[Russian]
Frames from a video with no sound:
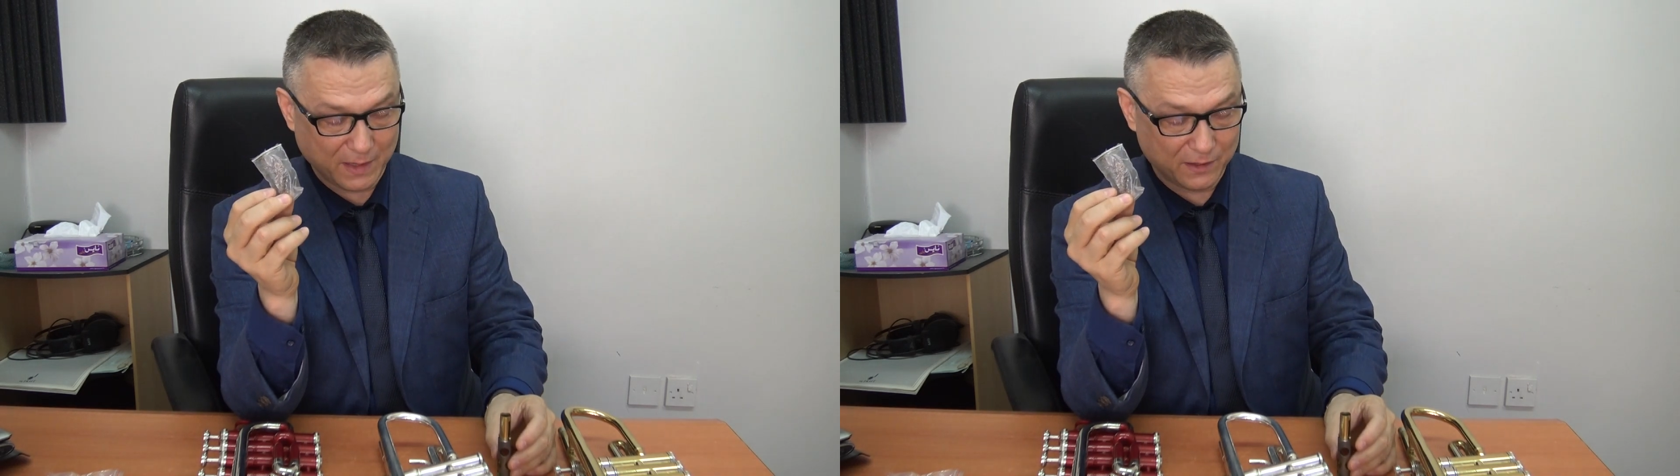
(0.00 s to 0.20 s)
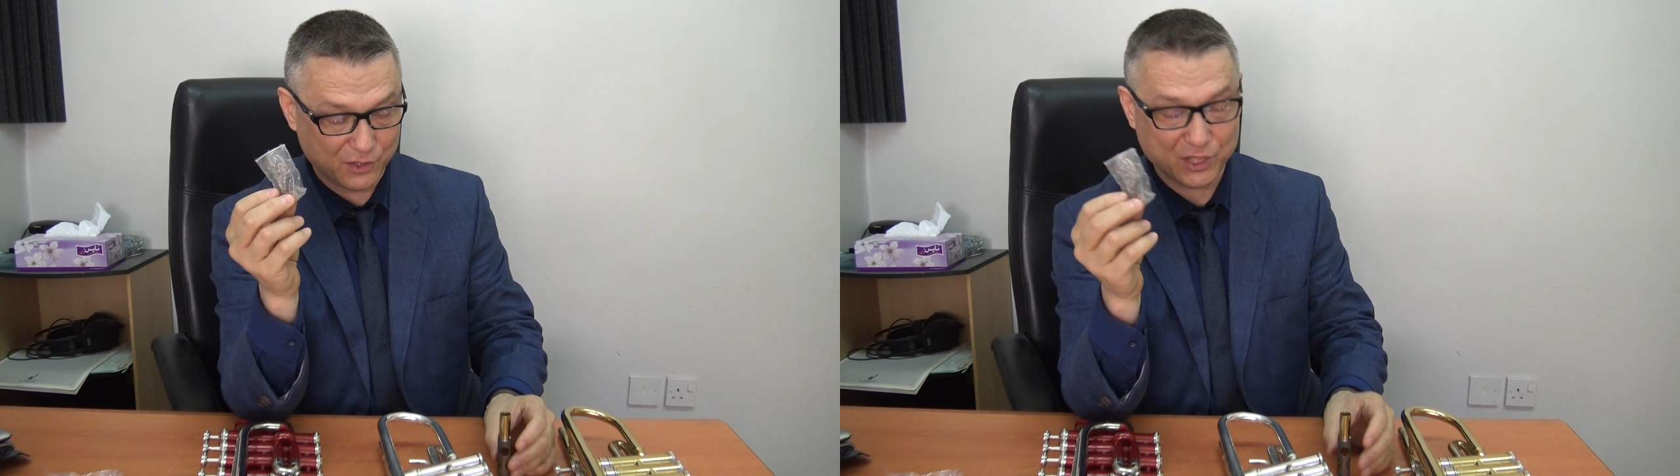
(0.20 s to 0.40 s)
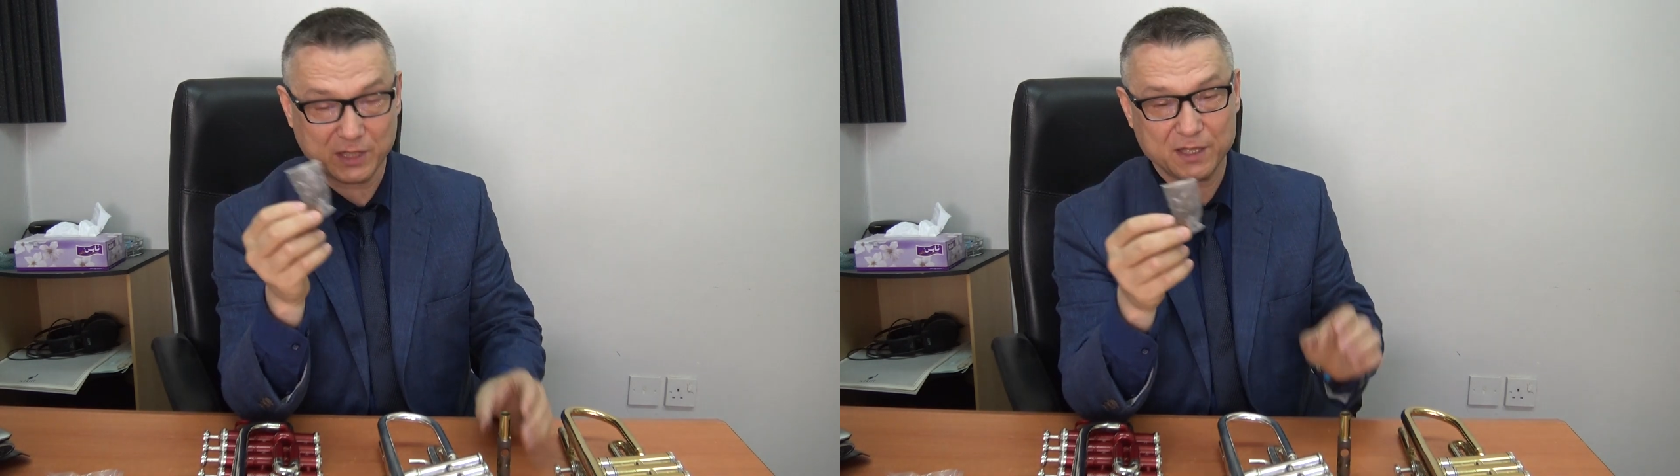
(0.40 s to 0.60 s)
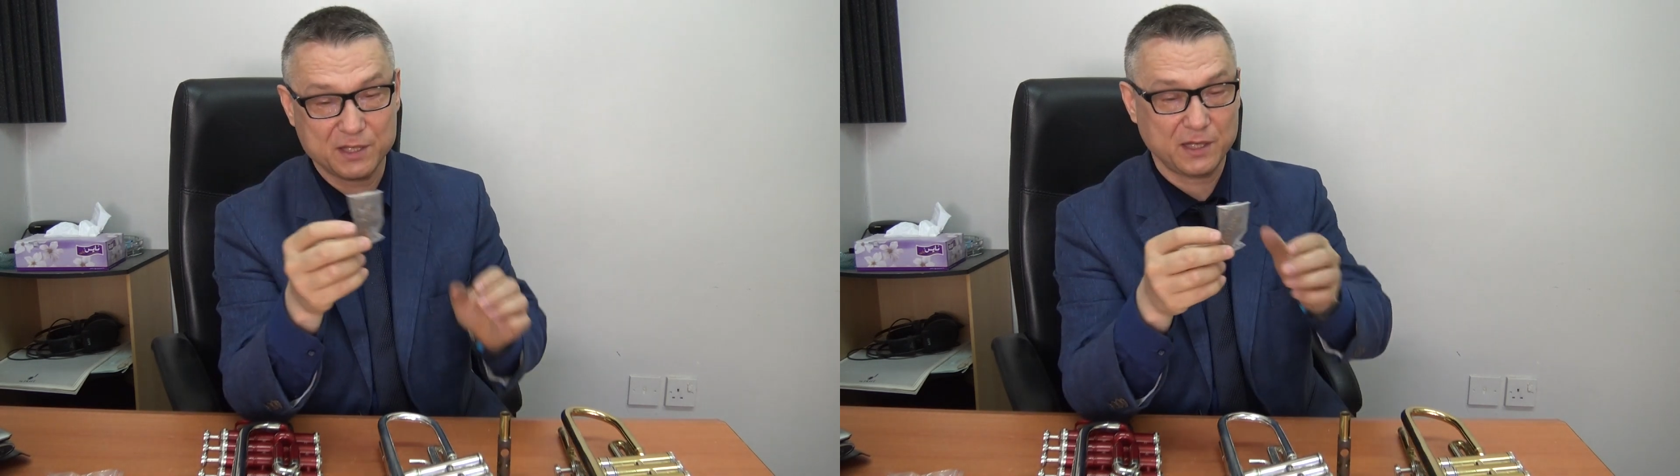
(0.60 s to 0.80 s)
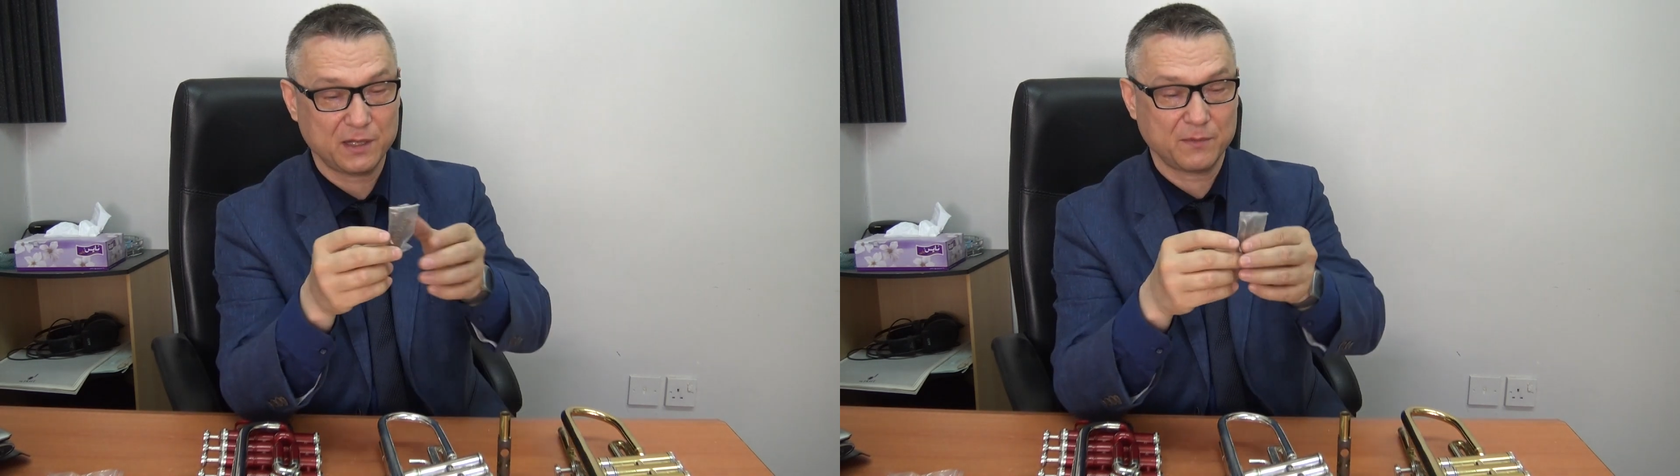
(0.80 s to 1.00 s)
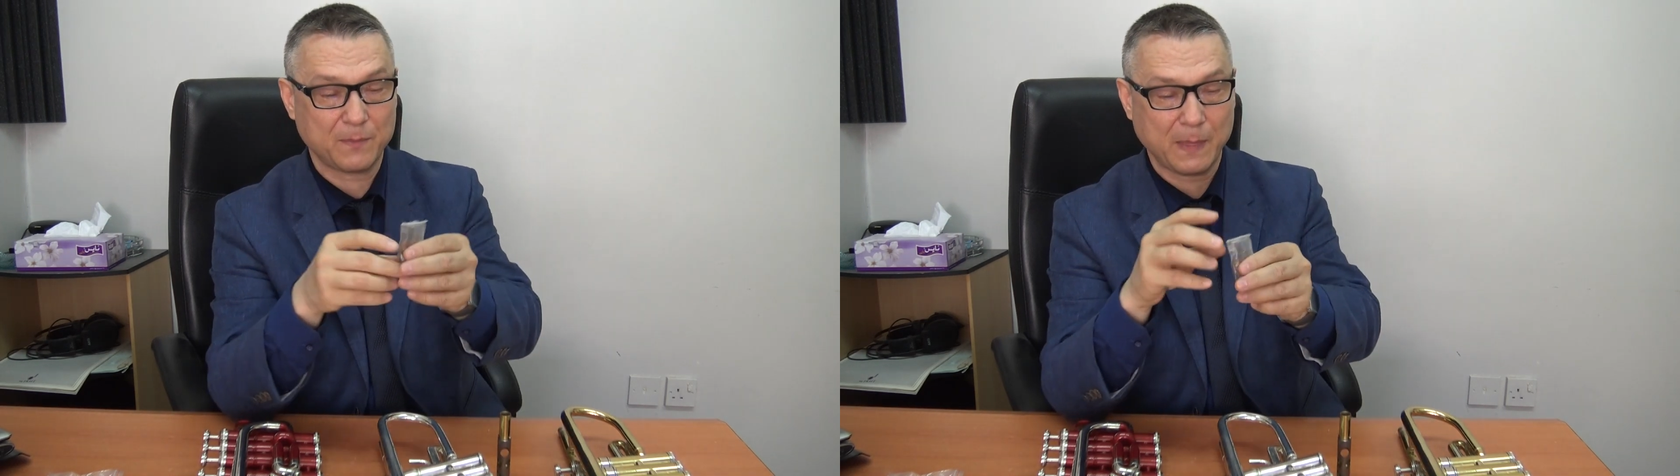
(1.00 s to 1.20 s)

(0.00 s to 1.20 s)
лежат отдельно.